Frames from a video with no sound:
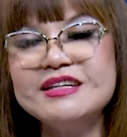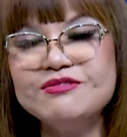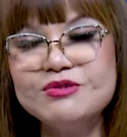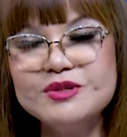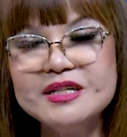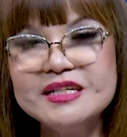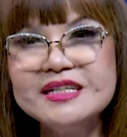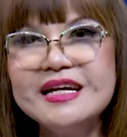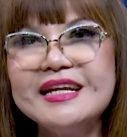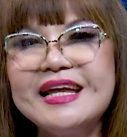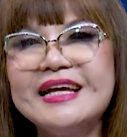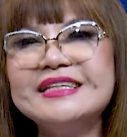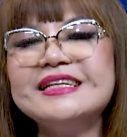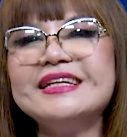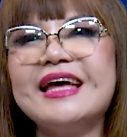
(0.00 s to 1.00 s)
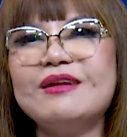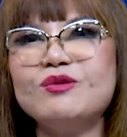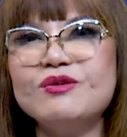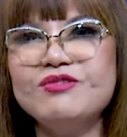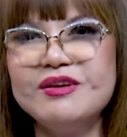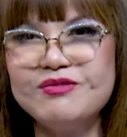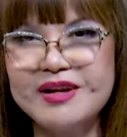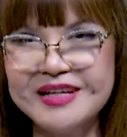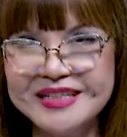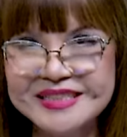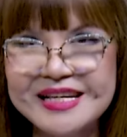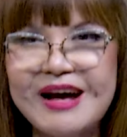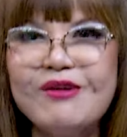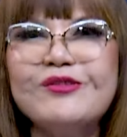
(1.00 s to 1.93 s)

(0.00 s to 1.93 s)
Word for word: trình Phụ Nữ Ngày Nay xin hẹn quý vị vào lần sau.